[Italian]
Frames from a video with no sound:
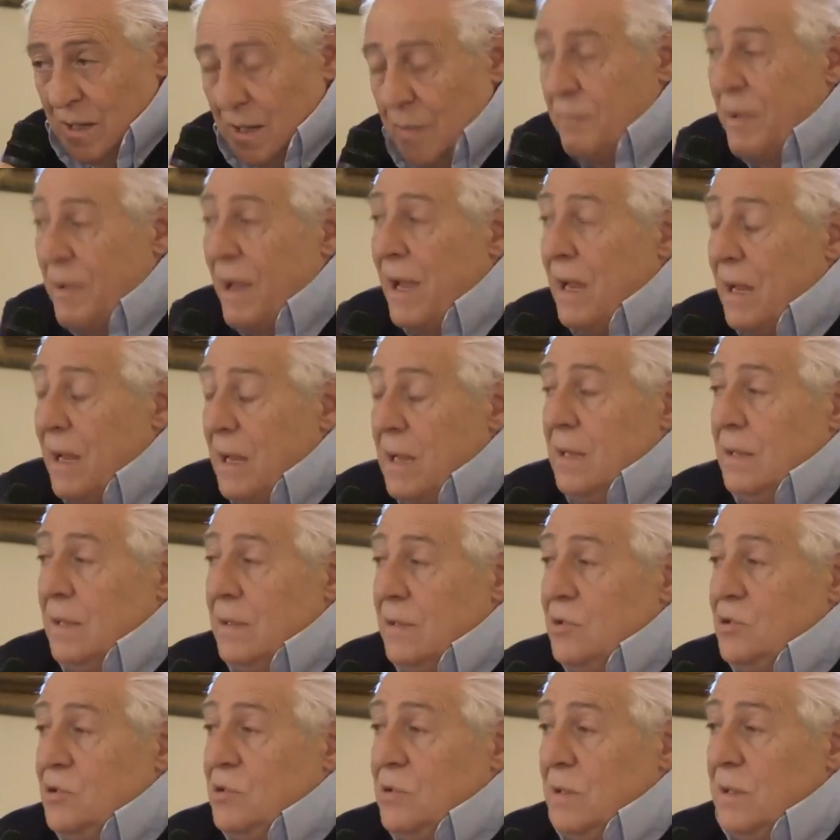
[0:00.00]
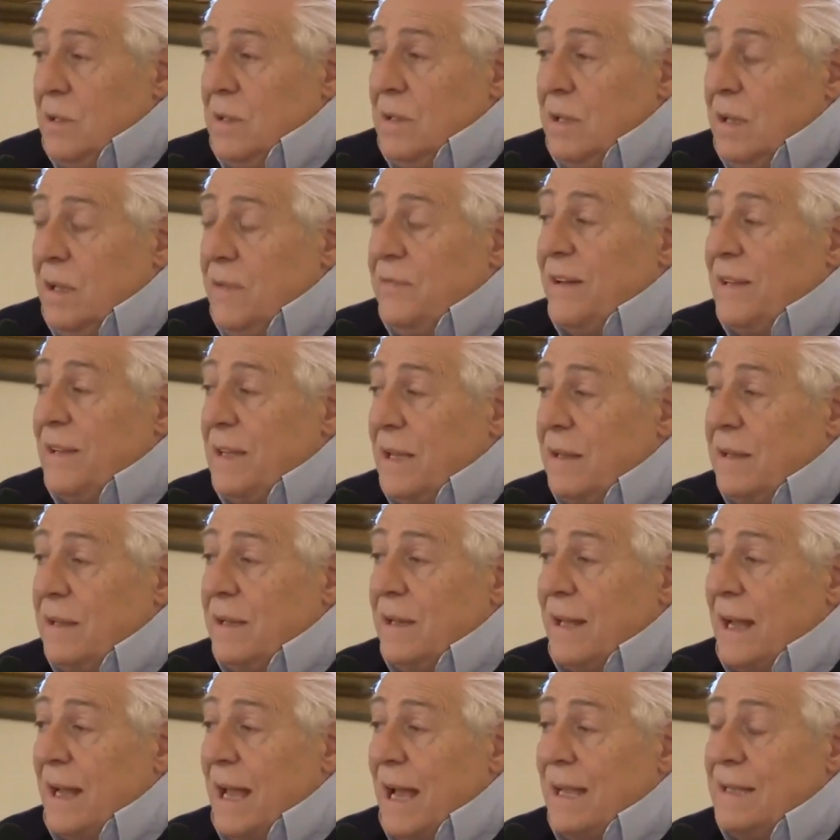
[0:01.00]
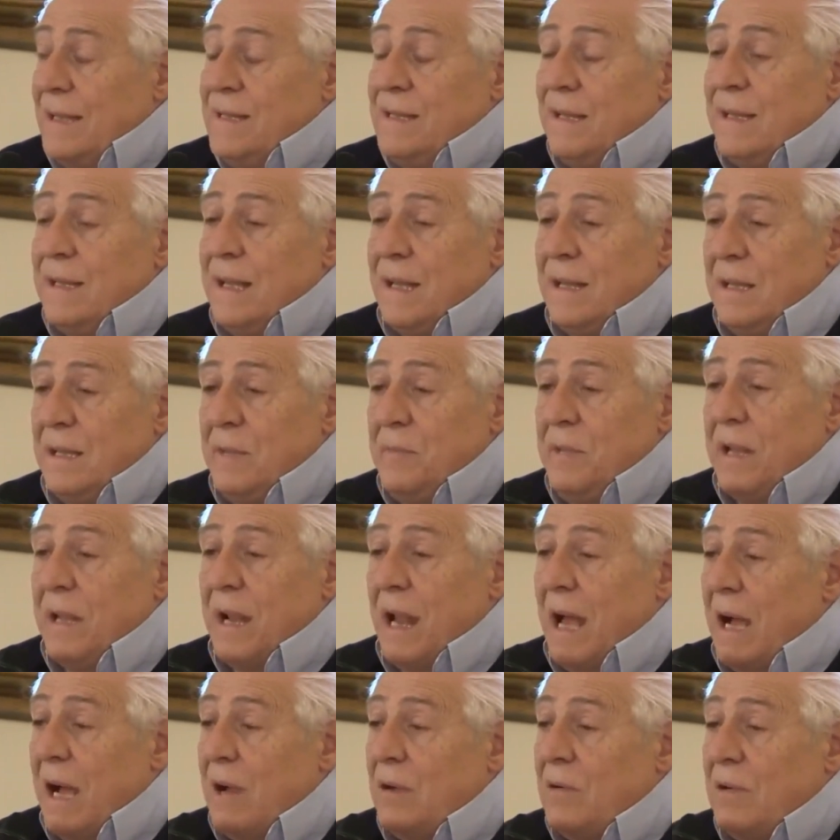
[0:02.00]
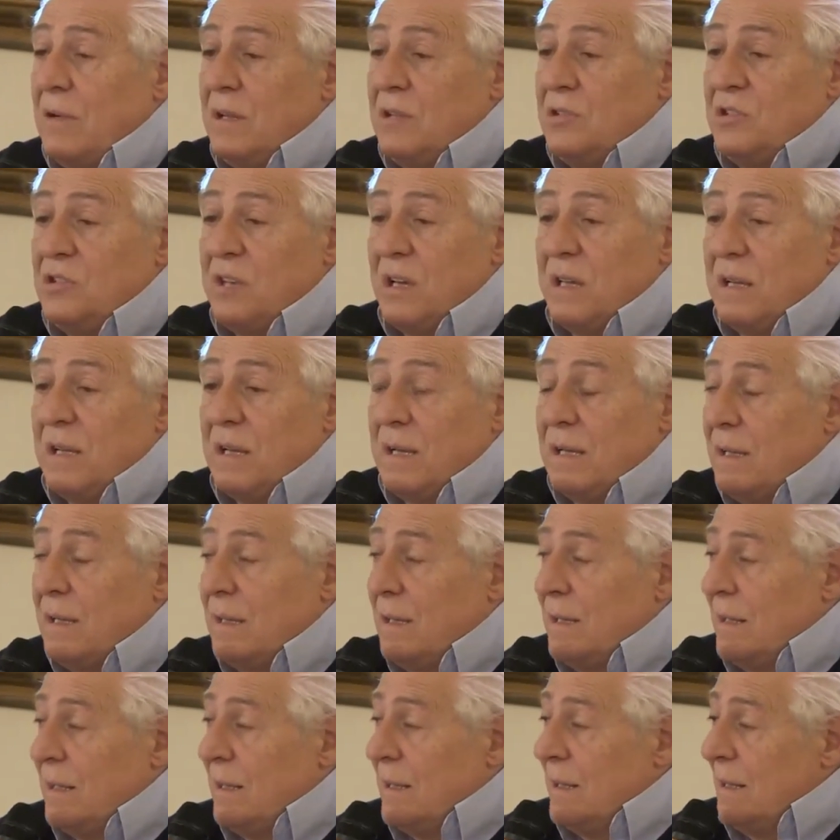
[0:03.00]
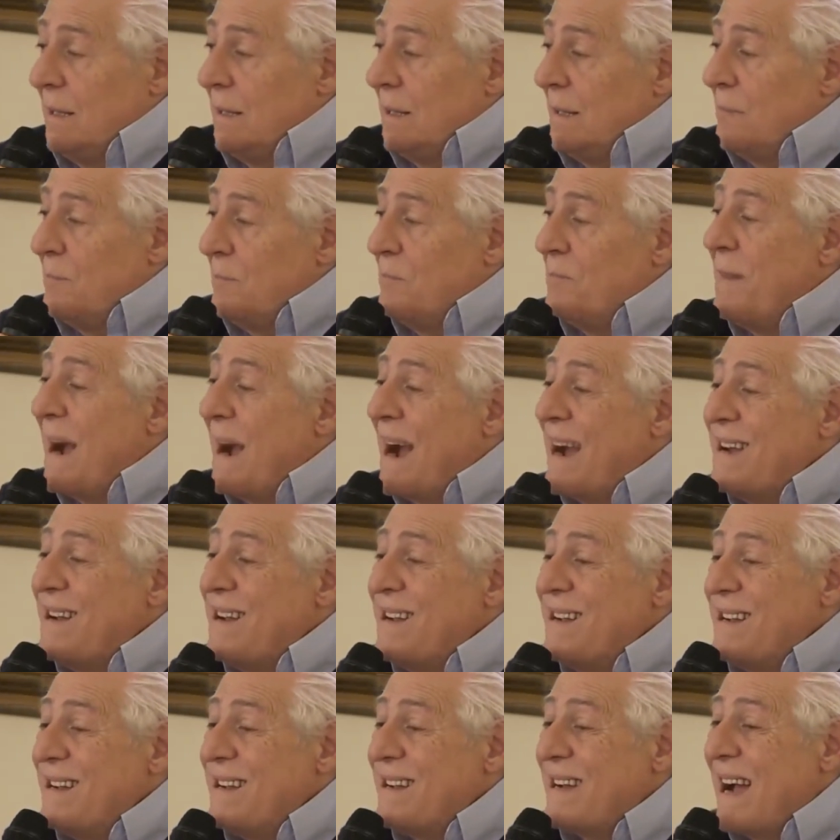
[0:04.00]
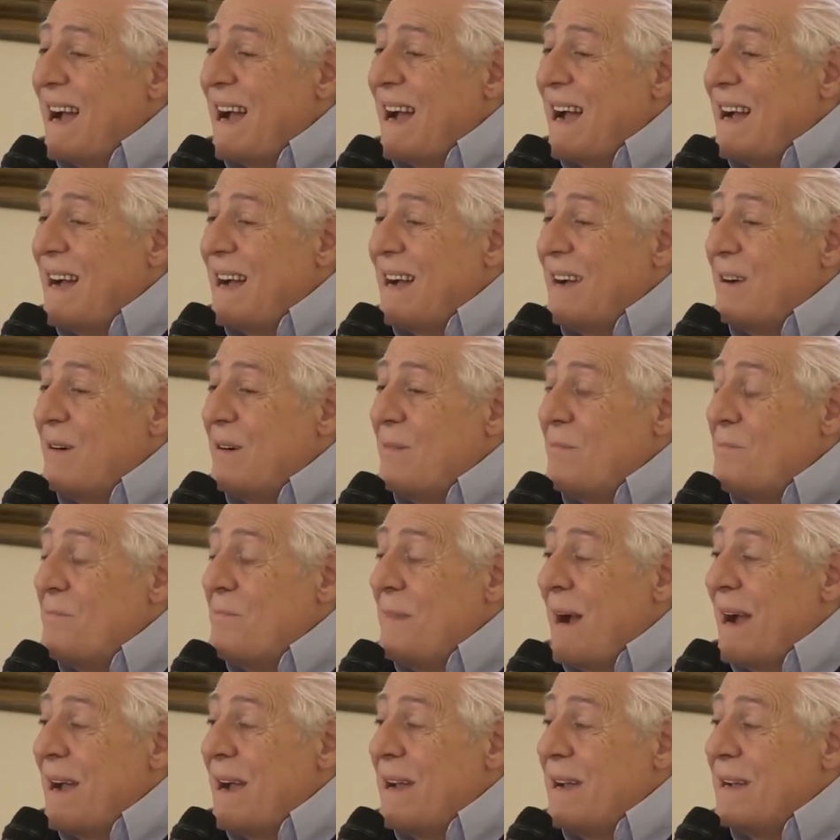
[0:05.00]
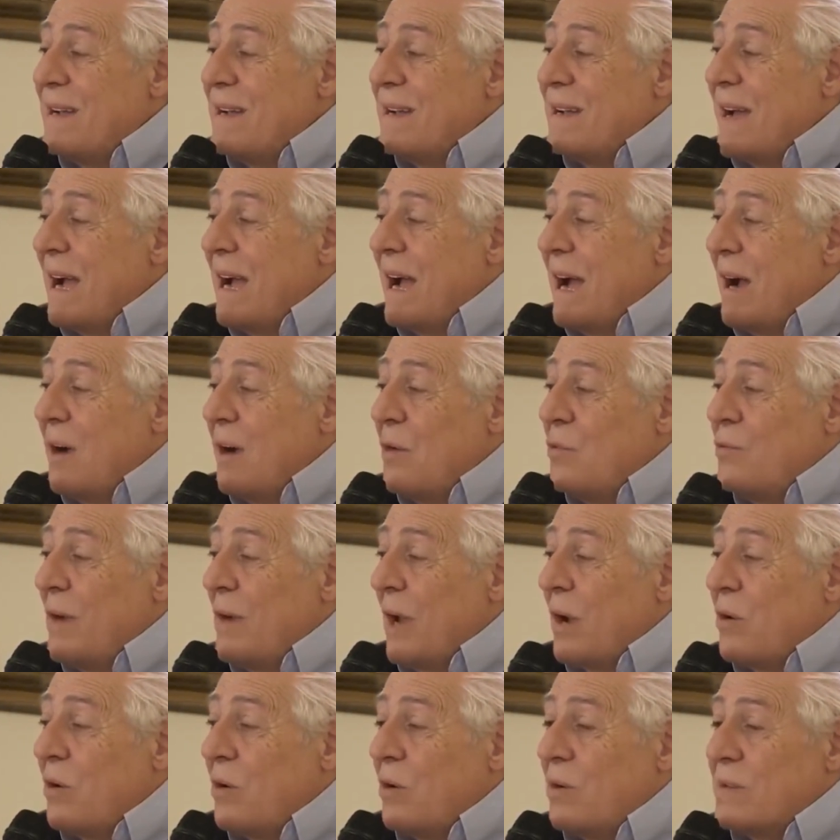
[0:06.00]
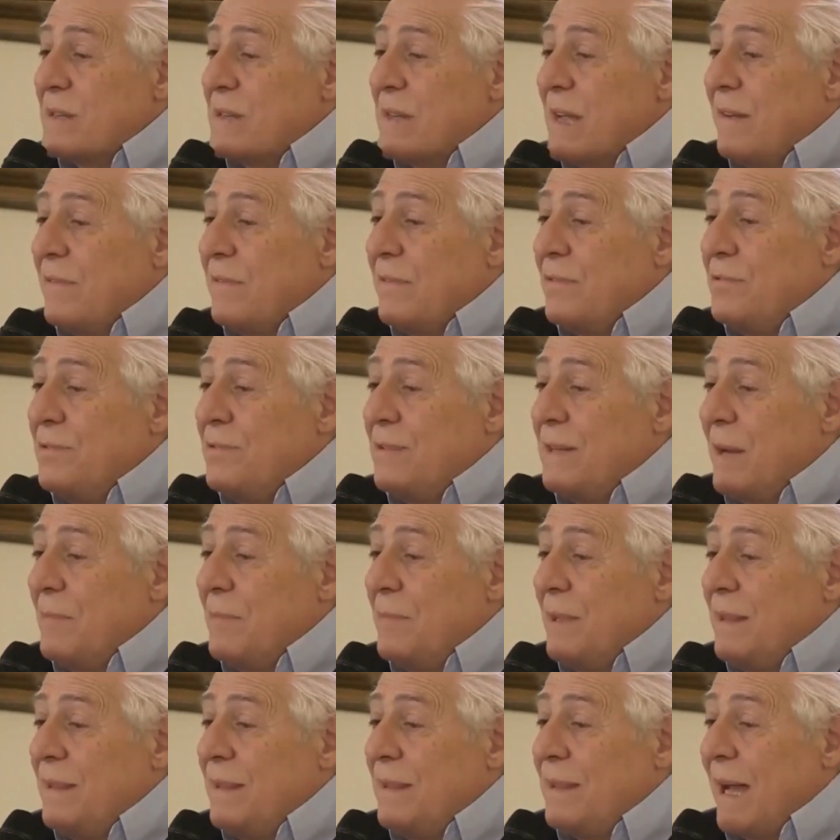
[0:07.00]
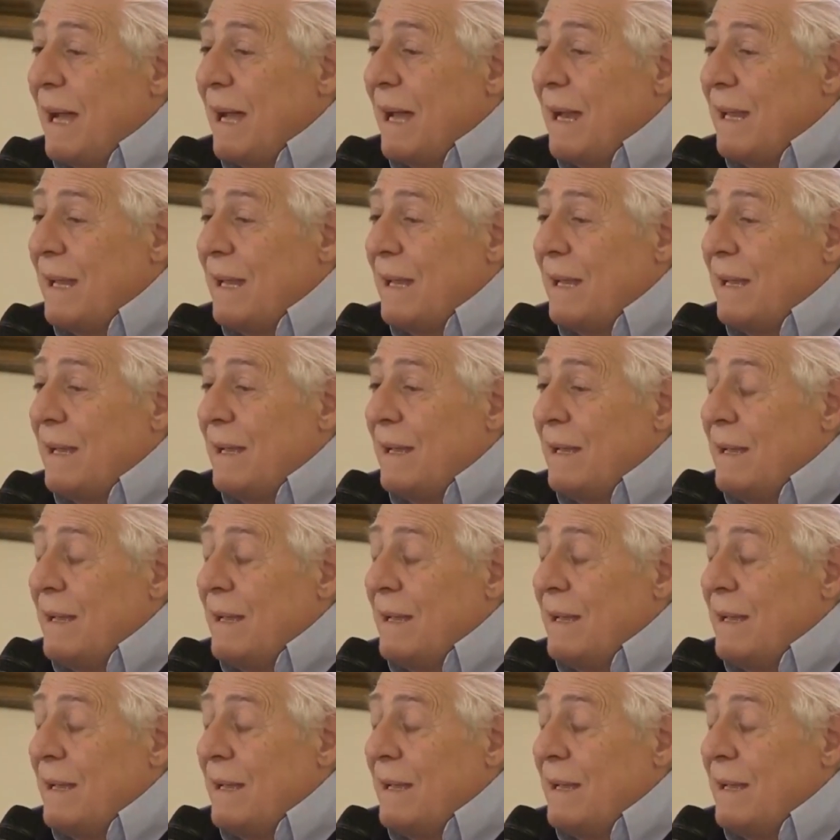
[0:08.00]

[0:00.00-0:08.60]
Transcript: E beh, dice, lì fa tante grazie, tanti miracoli, eccetera. Manca, manca una cosa fondamentale.